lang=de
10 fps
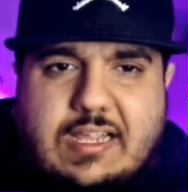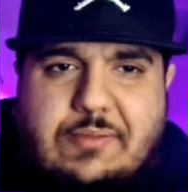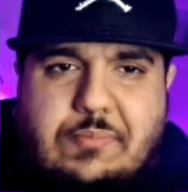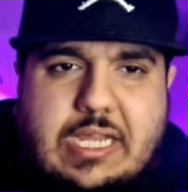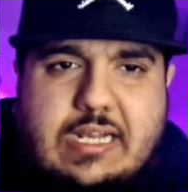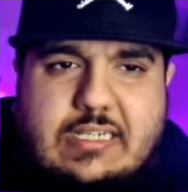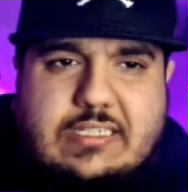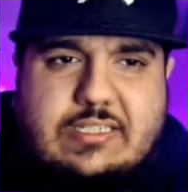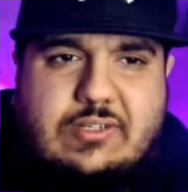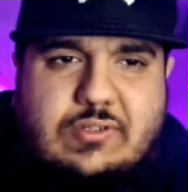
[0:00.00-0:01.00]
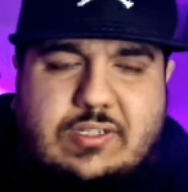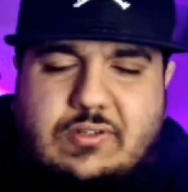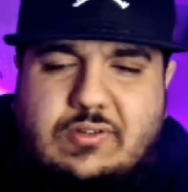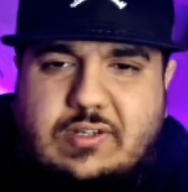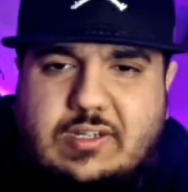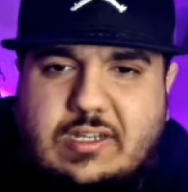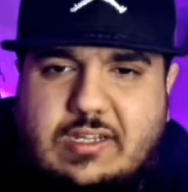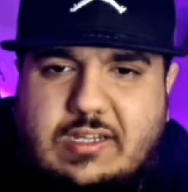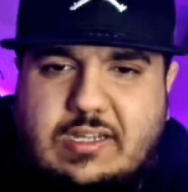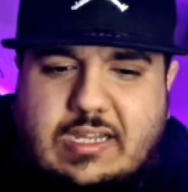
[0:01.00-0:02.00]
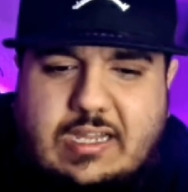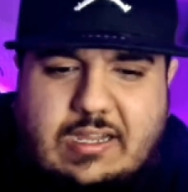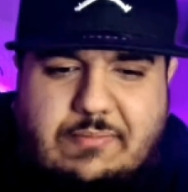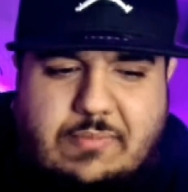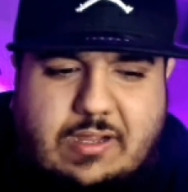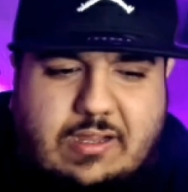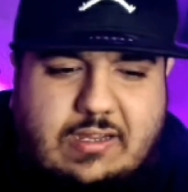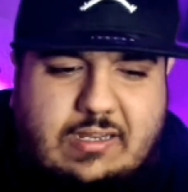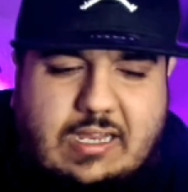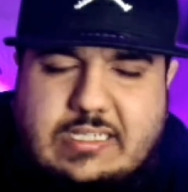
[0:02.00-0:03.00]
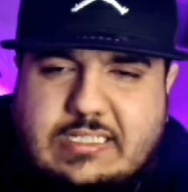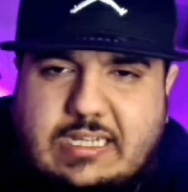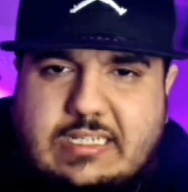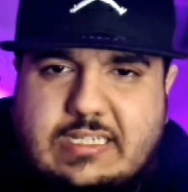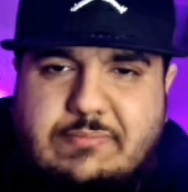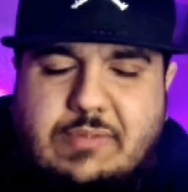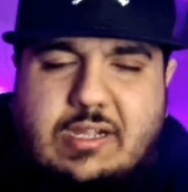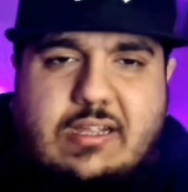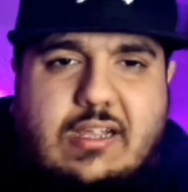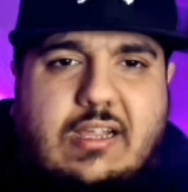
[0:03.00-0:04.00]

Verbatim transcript: Mädels und äh, äh am, äh, gleichzeitig immer